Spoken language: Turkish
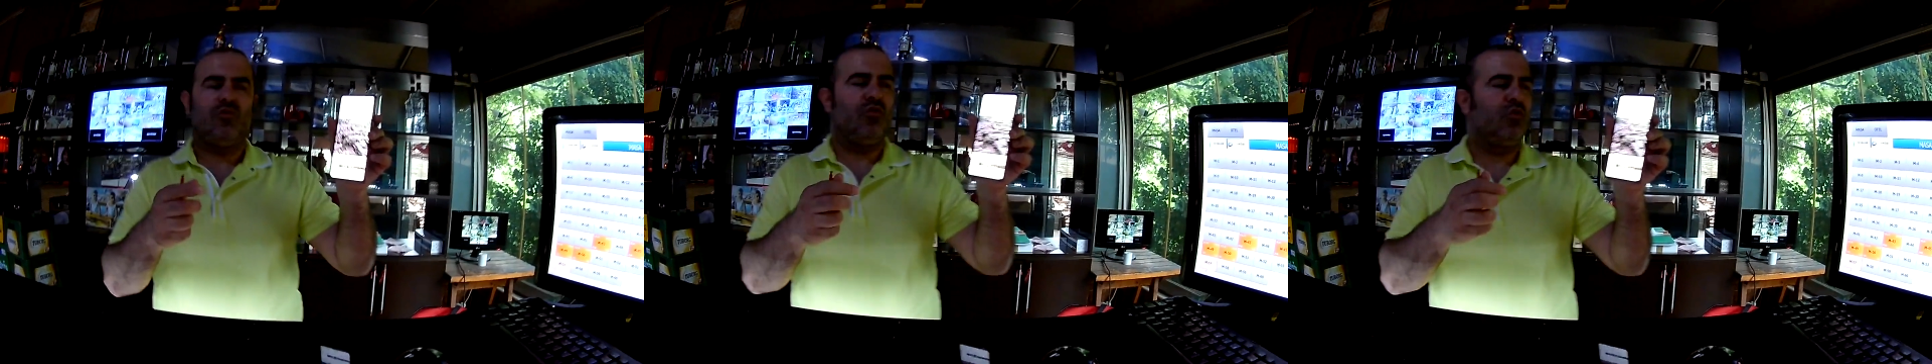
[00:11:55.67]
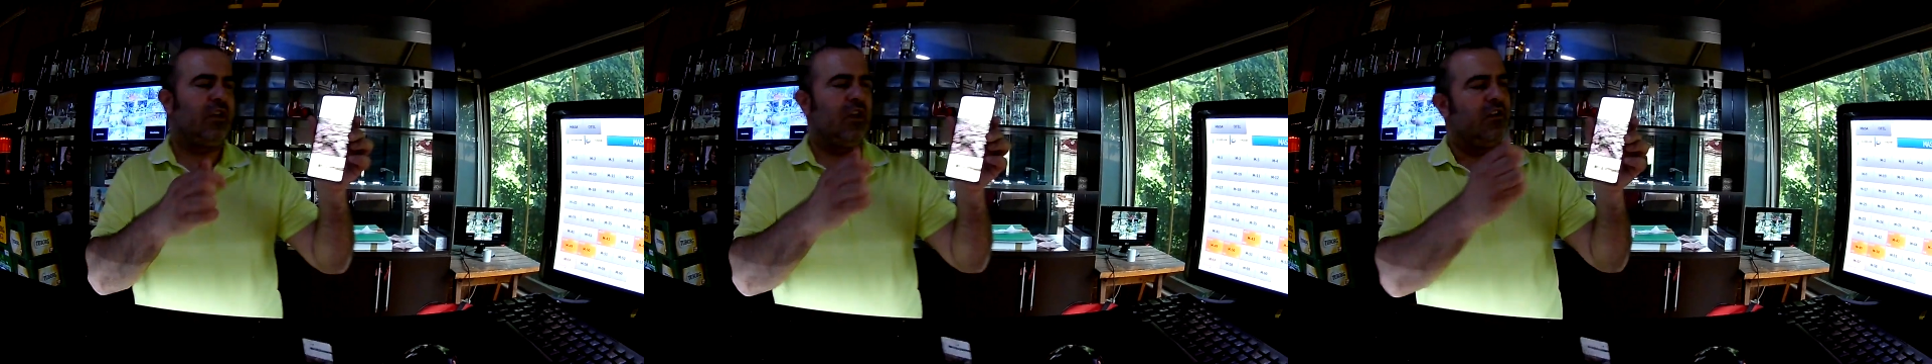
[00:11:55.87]

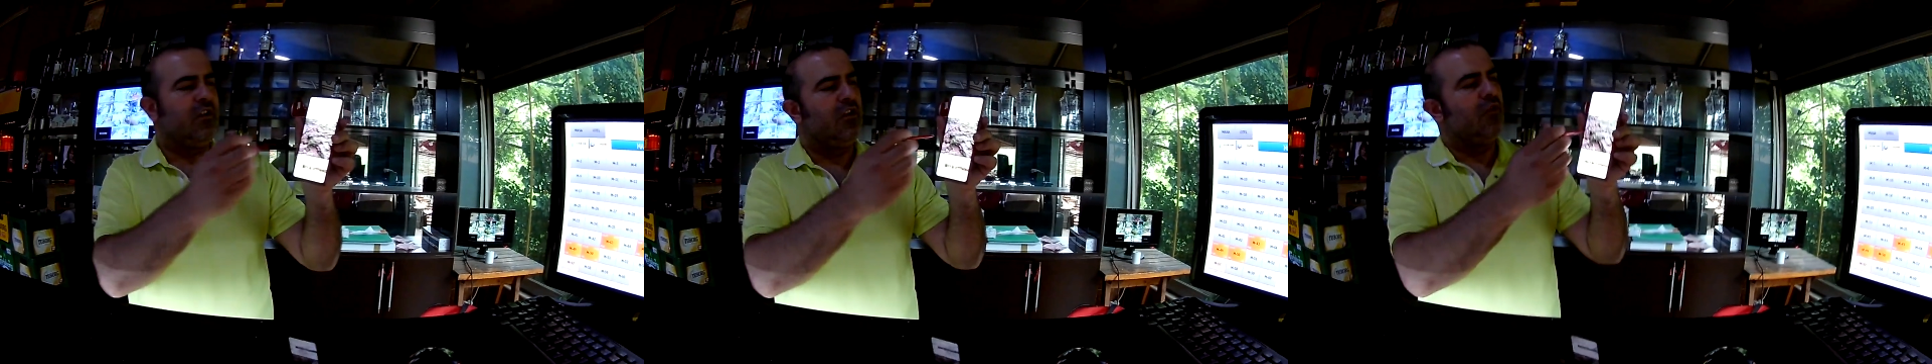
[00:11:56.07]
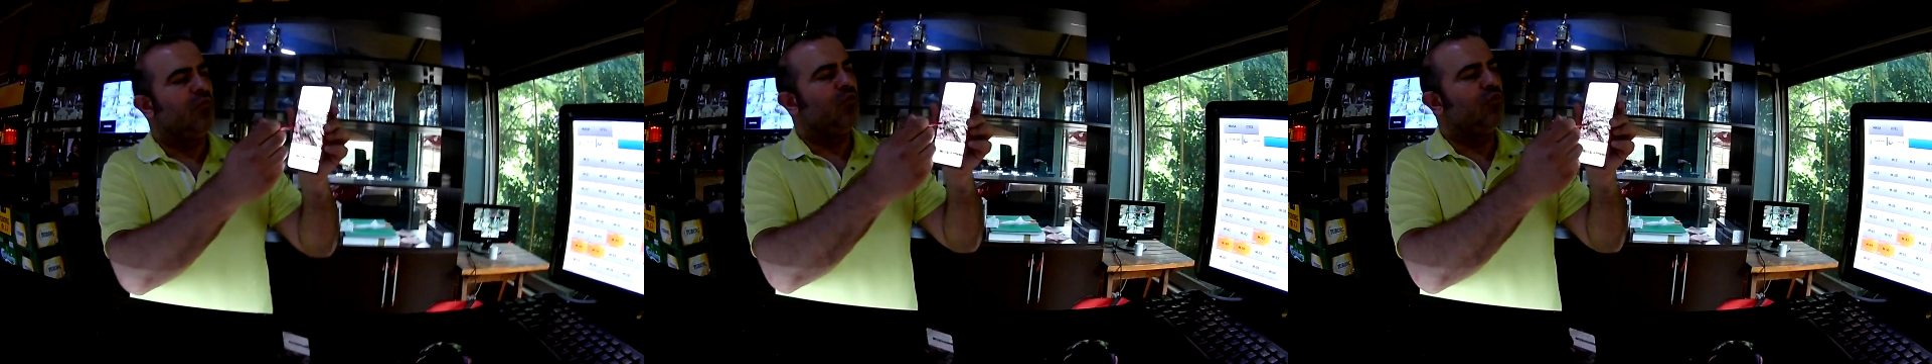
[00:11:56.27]
Okey.
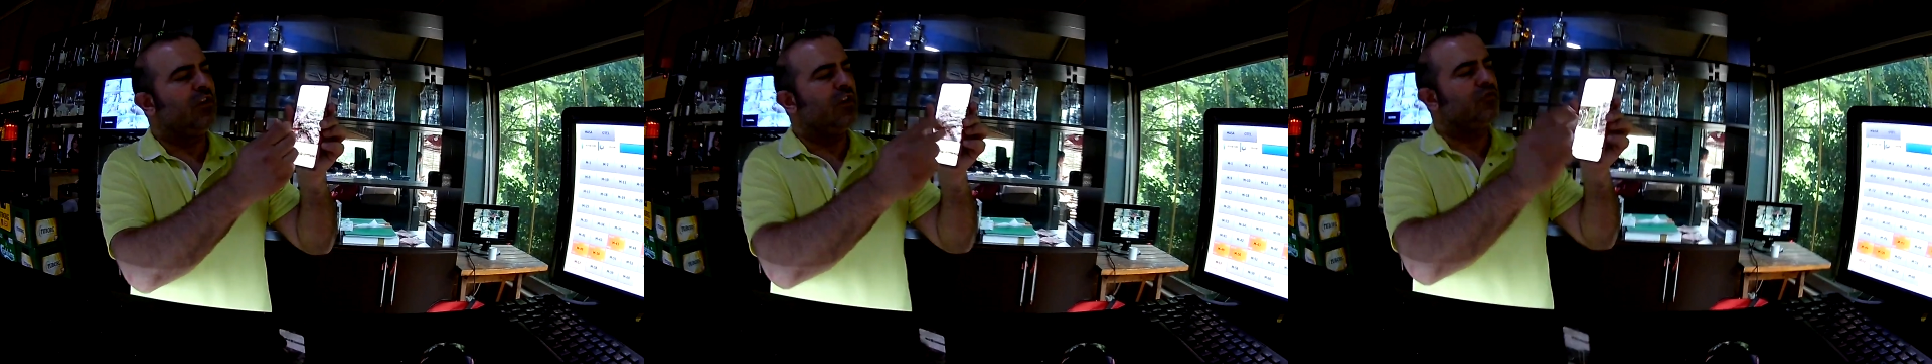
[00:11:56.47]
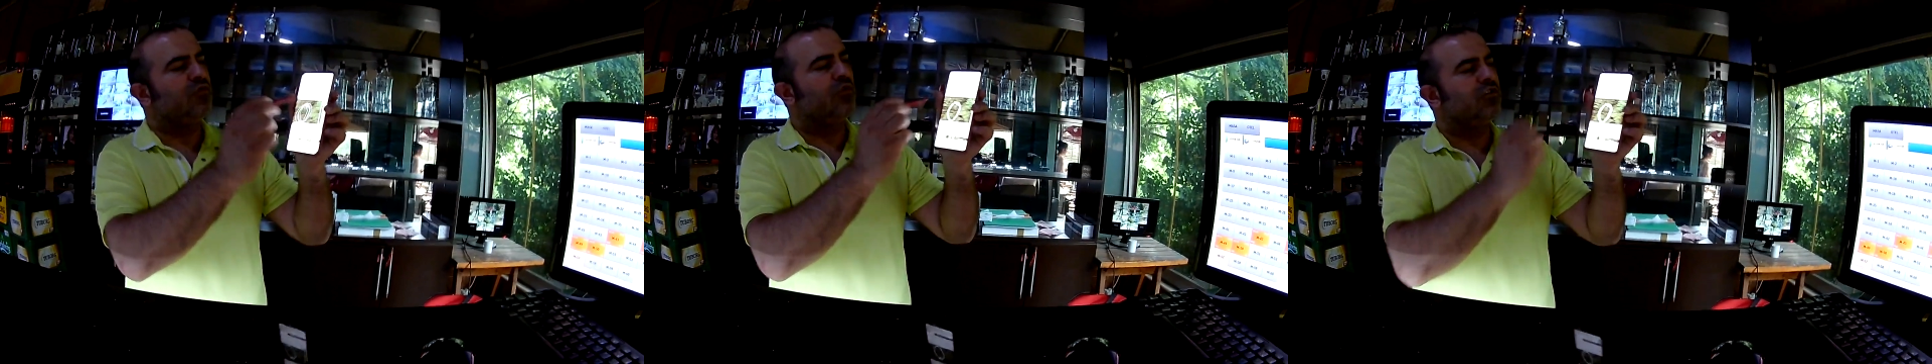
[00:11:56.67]

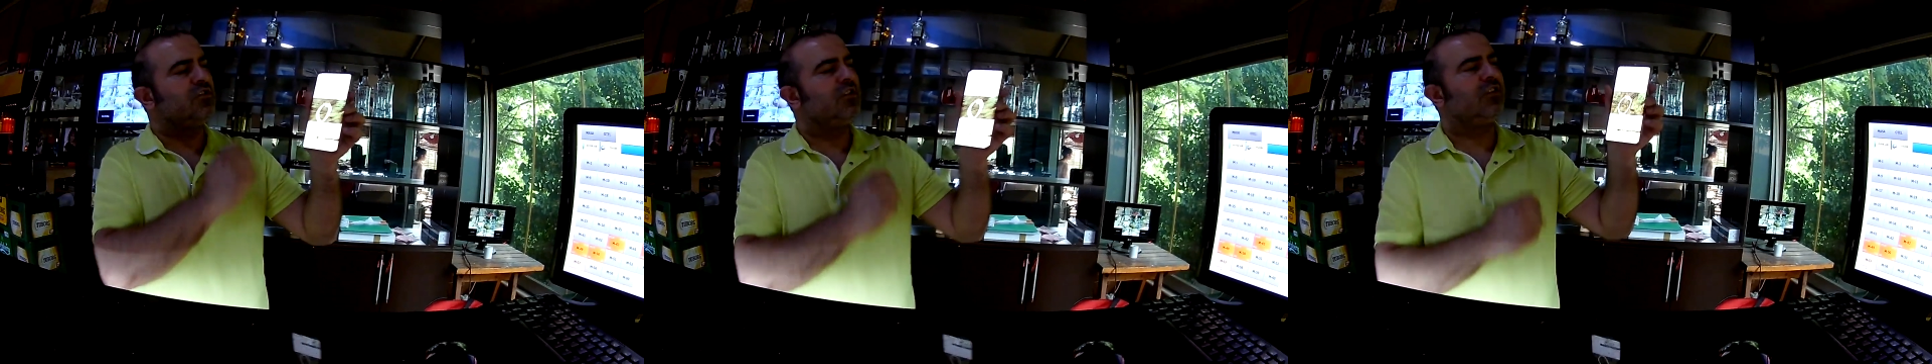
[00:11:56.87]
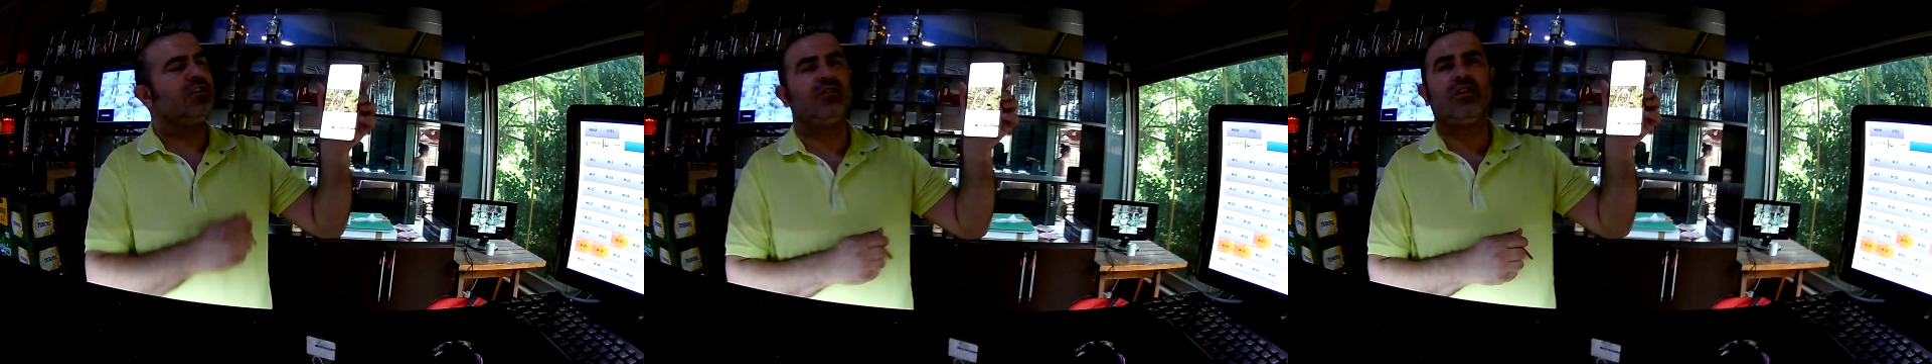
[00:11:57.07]
Buradan sonra
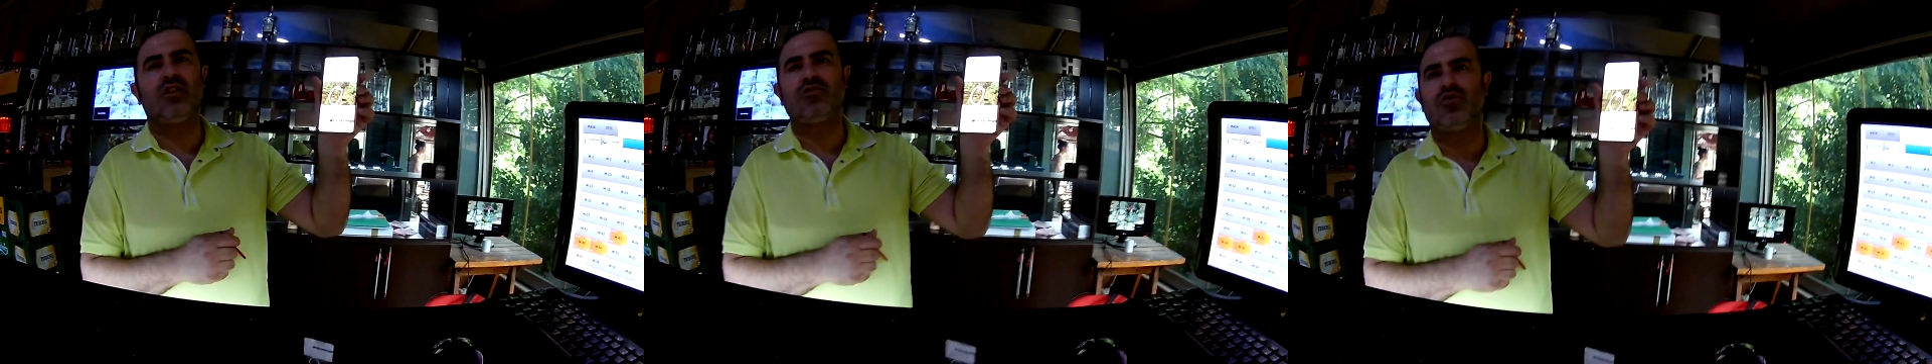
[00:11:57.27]
çıktıktan